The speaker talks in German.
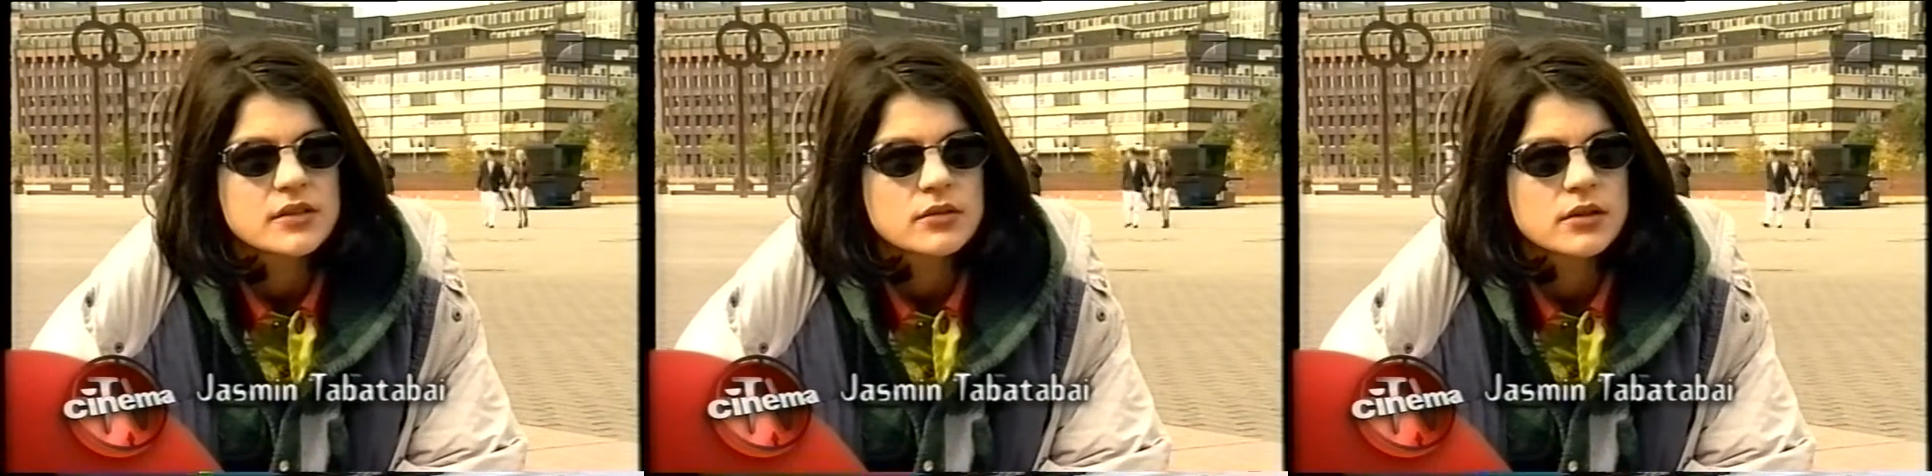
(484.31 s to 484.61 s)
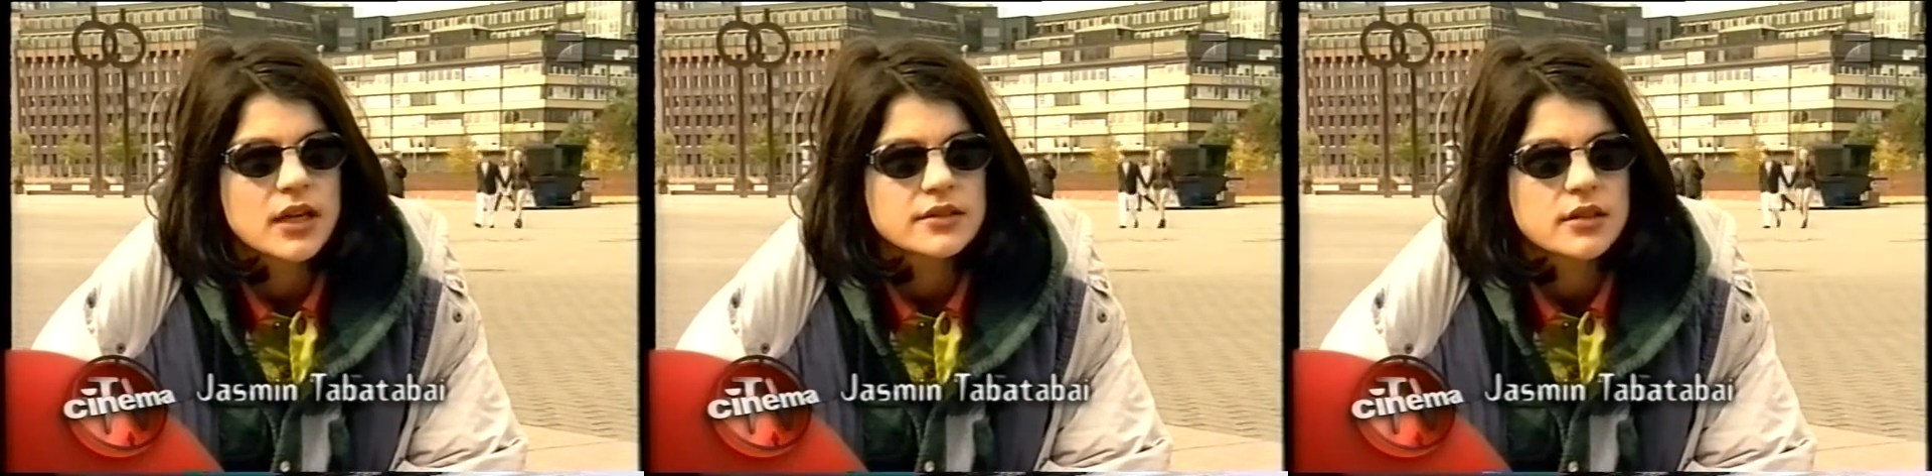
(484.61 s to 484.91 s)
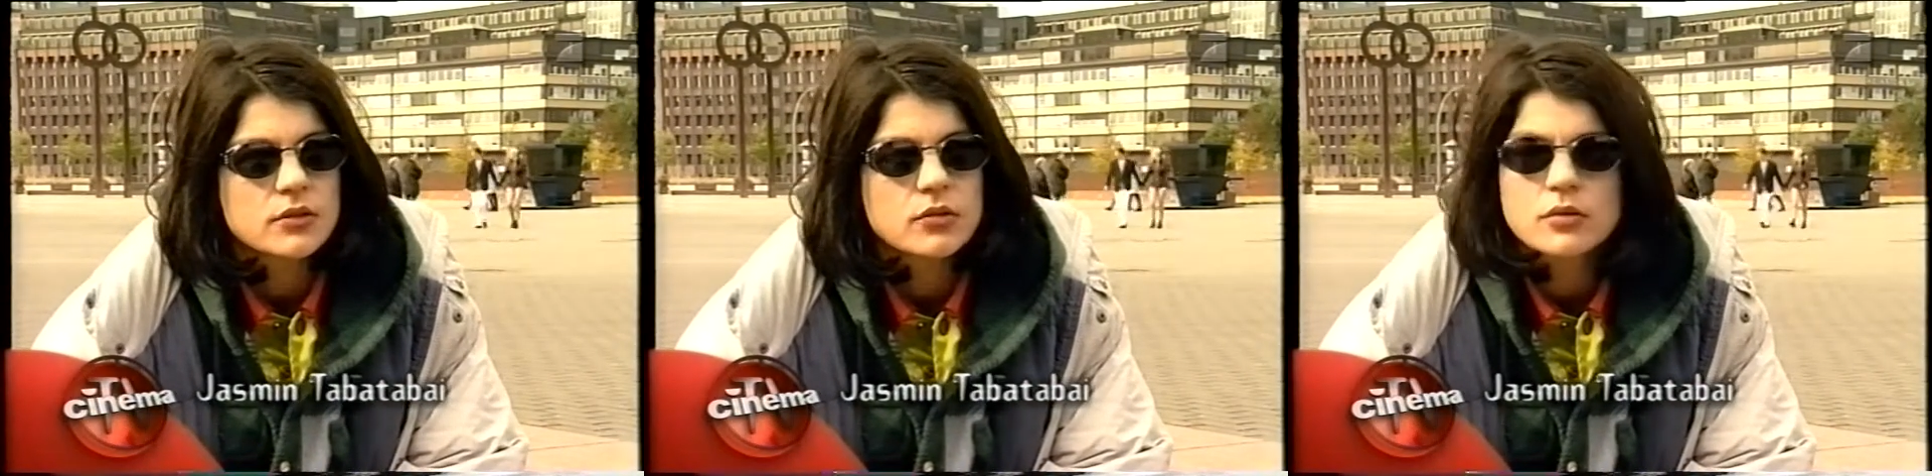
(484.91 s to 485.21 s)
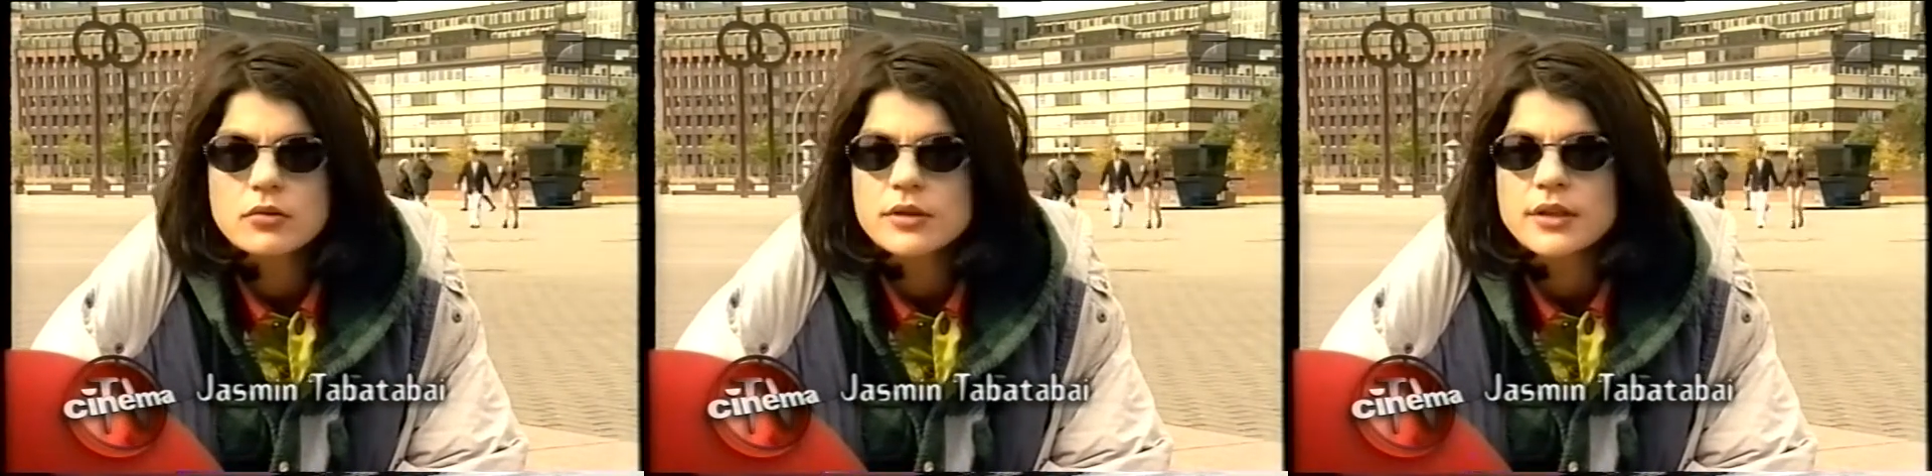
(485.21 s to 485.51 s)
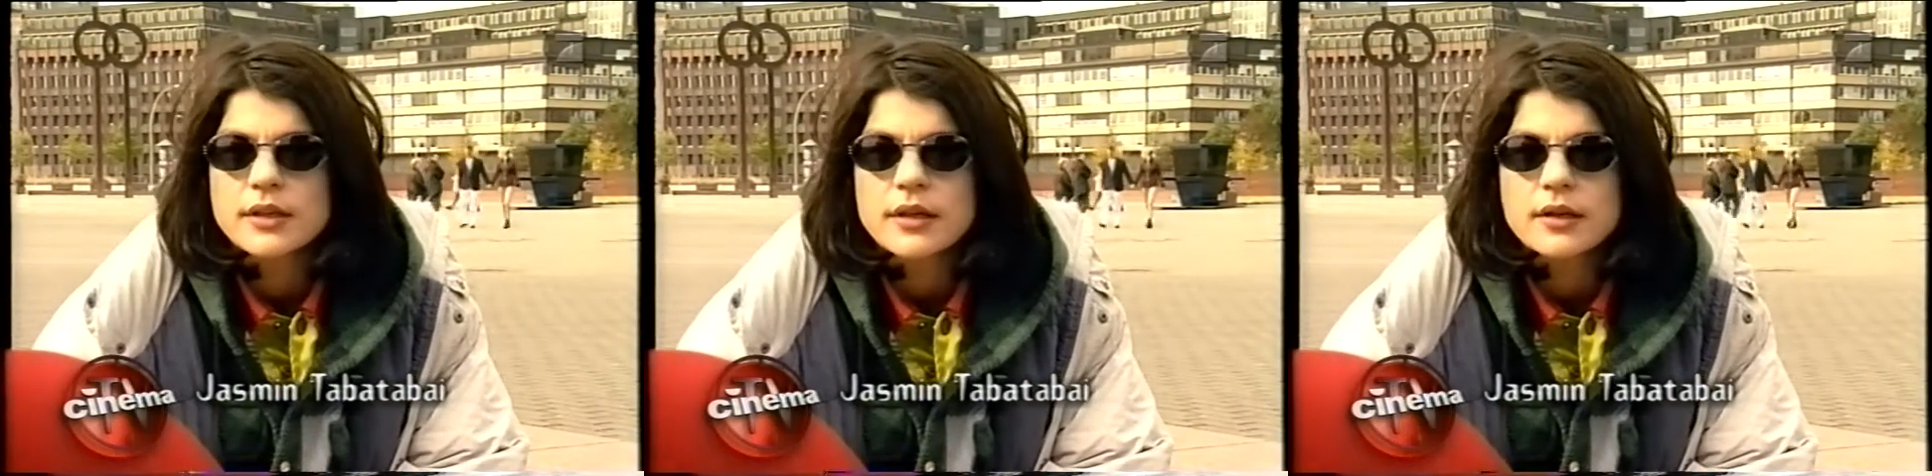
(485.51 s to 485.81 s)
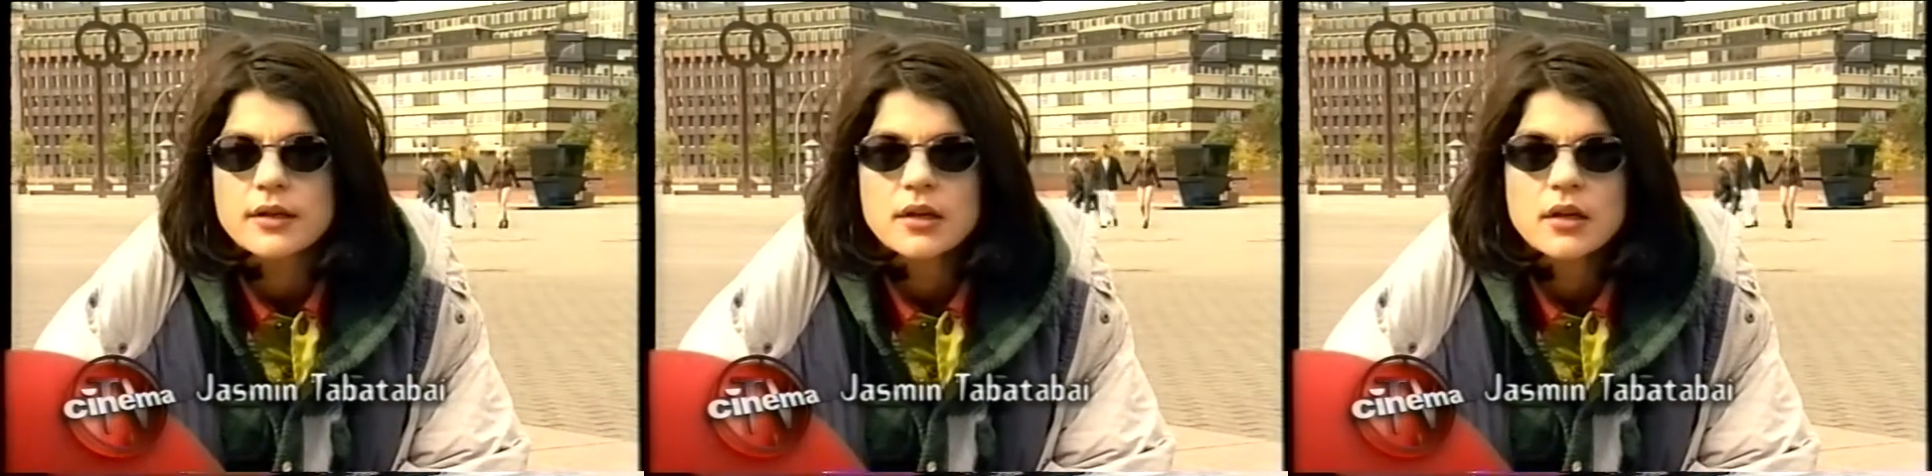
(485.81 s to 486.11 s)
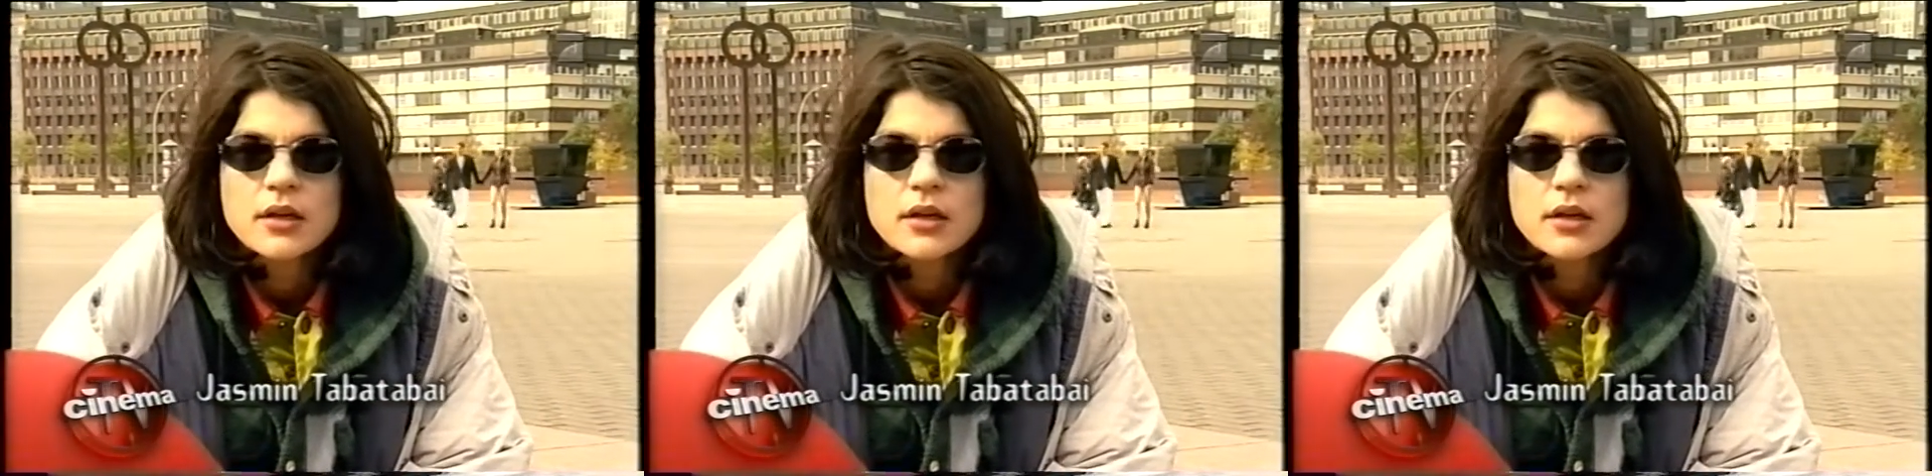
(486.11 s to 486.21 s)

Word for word: also Katja und Coco, die äh,